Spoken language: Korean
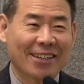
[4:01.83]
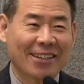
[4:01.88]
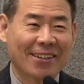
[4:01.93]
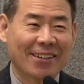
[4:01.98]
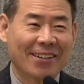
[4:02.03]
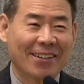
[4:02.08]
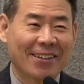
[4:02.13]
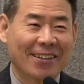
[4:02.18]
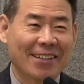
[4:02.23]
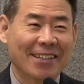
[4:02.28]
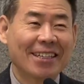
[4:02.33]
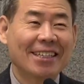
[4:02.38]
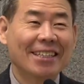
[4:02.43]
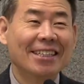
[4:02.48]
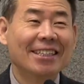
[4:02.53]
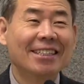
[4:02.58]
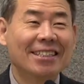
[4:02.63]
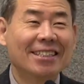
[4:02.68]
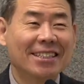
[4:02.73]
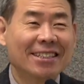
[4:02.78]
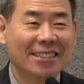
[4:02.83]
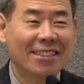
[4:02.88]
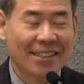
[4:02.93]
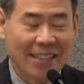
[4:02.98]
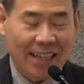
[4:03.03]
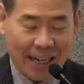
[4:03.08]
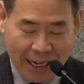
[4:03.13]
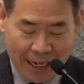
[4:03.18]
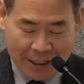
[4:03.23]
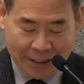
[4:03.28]
어, 이치를
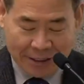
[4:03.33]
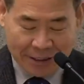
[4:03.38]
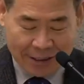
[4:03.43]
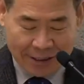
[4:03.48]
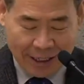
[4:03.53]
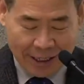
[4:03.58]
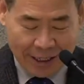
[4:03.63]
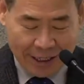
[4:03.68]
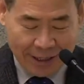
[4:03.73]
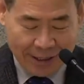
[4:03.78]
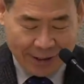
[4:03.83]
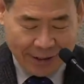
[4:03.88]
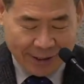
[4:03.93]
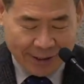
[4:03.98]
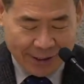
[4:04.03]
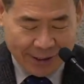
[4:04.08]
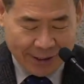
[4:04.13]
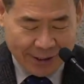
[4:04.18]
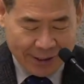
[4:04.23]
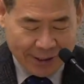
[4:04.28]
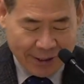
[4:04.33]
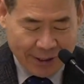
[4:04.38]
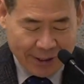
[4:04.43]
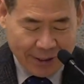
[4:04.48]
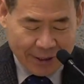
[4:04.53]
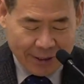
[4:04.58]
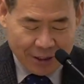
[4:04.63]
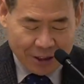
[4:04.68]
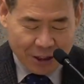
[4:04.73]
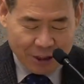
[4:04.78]
아는 자.
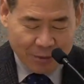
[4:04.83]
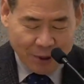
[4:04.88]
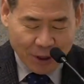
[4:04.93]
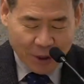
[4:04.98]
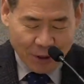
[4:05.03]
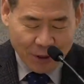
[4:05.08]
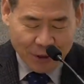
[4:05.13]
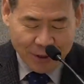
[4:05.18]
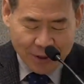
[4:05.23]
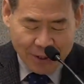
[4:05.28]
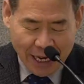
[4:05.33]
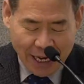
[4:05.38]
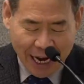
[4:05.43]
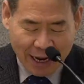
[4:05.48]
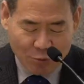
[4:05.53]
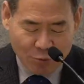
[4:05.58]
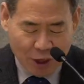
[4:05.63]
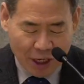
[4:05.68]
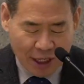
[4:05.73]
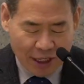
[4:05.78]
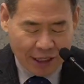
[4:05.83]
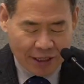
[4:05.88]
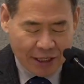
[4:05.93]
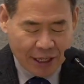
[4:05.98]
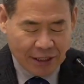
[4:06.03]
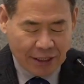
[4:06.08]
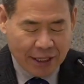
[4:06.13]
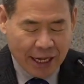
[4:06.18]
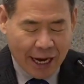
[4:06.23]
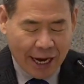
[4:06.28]
그러므로 사물에
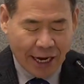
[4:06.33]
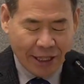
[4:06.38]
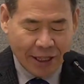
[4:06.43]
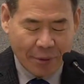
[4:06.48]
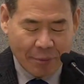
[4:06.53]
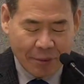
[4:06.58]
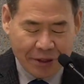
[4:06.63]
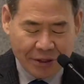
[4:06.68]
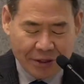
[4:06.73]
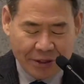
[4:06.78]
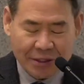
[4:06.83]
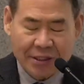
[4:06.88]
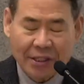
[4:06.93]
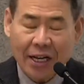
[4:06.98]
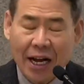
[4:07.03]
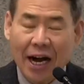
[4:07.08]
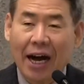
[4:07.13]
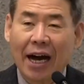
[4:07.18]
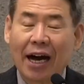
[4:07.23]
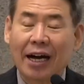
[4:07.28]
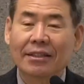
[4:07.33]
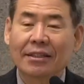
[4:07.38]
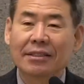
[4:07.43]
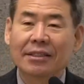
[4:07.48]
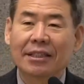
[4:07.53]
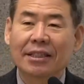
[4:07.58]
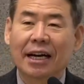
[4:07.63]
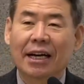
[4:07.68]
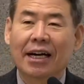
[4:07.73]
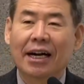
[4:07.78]
나타난 하나님 뜻을 아는
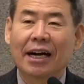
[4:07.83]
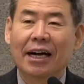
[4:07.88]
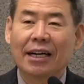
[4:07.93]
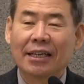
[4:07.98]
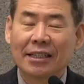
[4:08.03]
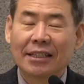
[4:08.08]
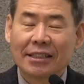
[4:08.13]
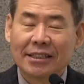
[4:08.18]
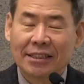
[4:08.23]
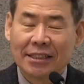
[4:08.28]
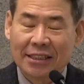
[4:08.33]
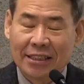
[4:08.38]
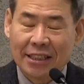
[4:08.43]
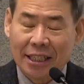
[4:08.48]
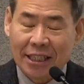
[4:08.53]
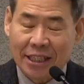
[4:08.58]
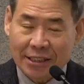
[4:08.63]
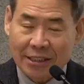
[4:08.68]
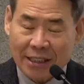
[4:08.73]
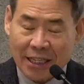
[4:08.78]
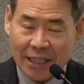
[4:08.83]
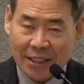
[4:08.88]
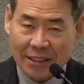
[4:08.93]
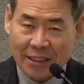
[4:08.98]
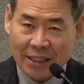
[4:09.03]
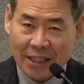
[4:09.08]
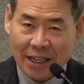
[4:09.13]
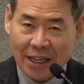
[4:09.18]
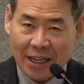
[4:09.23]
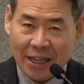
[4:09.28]
자가 지혜를
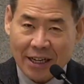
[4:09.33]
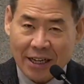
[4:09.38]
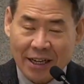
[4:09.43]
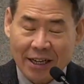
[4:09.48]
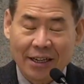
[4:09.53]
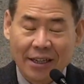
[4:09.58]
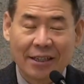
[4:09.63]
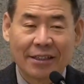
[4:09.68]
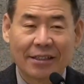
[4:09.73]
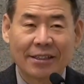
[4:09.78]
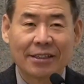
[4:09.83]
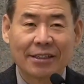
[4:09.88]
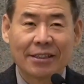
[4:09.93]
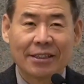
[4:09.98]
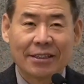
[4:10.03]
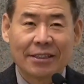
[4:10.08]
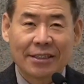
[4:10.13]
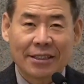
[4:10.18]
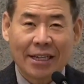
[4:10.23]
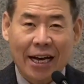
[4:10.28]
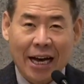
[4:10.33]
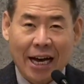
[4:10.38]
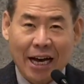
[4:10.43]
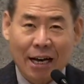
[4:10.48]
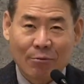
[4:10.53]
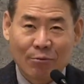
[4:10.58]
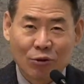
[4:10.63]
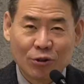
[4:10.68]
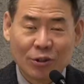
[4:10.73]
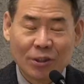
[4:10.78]
찾으라. 어,
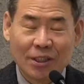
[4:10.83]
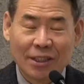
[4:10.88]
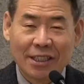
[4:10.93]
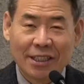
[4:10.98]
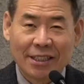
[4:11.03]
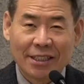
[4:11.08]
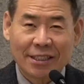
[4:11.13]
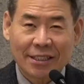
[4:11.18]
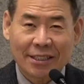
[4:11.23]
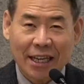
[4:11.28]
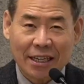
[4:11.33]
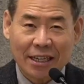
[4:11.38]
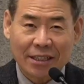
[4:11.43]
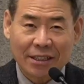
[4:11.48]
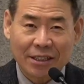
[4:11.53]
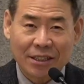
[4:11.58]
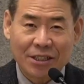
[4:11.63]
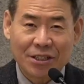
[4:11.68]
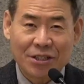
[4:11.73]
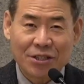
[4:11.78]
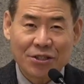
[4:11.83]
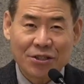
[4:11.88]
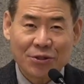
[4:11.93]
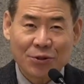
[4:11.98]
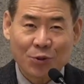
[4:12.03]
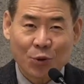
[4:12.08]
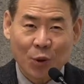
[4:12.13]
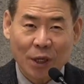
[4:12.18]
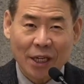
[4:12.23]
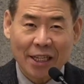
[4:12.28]
사물, 사건
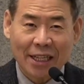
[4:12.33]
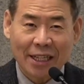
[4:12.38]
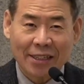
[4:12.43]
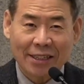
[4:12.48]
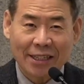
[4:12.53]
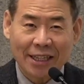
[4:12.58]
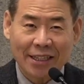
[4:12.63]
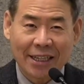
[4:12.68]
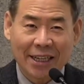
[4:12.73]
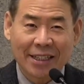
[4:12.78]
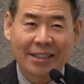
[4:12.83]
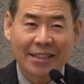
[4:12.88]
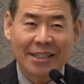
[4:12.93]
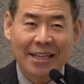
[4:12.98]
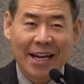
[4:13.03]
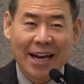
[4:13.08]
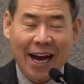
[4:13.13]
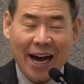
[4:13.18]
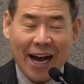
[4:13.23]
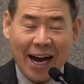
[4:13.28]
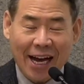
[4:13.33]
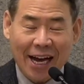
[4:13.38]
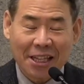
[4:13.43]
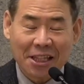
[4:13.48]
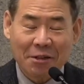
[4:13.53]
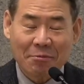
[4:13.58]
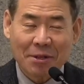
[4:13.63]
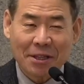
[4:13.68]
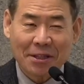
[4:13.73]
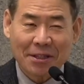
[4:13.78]
속에 나타난
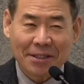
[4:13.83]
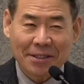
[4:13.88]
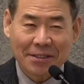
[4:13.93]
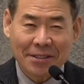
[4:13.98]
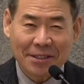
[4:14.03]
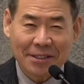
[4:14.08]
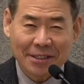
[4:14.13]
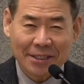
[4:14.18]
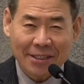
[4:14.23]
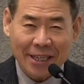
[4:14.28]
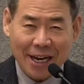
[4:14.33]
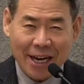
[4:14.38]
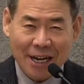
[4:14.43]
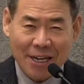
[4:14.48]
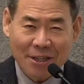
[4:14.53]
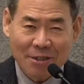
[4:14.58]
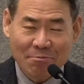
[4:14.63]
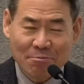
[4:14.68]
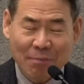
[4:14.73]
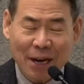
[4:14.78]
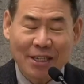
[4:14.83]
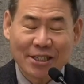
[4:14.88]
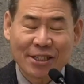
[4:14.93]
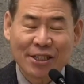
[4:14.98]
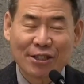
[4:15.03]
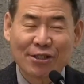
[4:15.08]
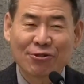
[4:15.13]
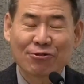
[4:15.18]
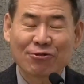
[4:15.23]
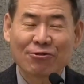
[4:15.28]
하나님의 뜻을 잘
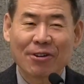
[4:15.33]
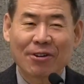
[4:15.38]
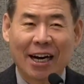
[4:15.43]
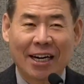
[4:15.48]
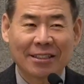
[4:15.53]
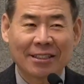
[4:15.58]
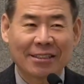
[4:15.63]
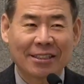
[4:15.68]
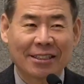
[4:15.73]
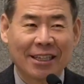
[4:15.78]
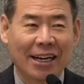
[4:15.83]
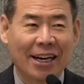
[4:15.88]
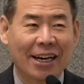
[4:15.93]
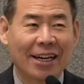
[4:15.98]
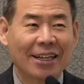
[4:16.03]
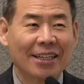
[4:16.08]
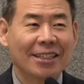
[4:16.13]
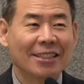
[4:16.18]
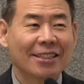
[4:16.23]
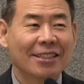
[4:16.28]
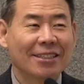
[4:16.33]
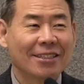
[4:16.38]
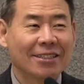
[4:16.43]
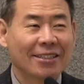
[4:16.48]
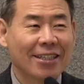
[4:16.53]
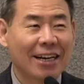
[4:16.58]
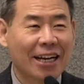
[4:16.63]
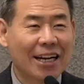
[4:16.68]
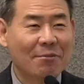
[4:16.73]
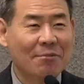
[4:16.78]
밝힐 줄 아는 자. 이런
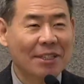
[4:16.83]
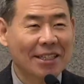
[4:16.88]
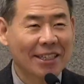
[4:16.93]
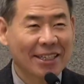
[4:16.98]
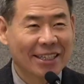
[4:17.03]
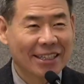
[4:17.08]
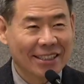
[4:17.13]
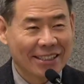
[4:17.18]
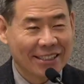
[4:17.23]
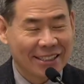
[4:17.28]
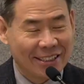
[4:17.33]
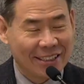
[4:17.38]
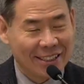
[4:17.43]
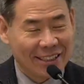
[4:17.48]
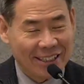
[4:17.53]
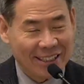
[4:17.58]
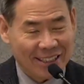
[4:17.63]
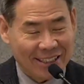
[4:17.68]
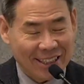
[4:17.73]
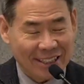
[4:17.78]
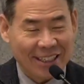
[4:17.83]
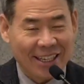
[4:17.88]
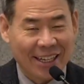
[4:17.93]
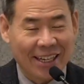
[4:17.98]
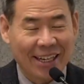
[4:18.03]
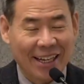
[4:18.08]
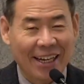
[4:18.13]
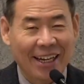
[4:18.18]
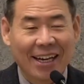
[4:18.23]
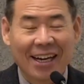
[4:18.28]
사람이
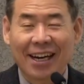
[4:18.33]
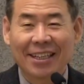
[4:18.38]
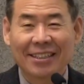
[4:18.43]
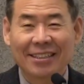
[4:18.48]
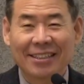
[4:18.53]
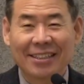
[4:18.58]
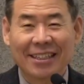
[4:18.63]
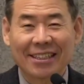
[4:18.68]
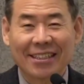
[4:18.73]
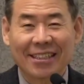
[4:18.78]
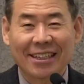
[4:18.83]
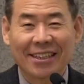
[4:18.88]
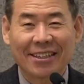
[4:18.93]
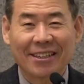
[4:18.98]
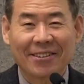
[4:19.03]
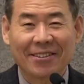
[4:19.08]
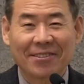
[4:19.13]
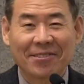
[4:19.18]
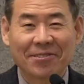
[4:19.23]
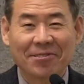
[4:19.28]
지혜자다 하는 얘기예요.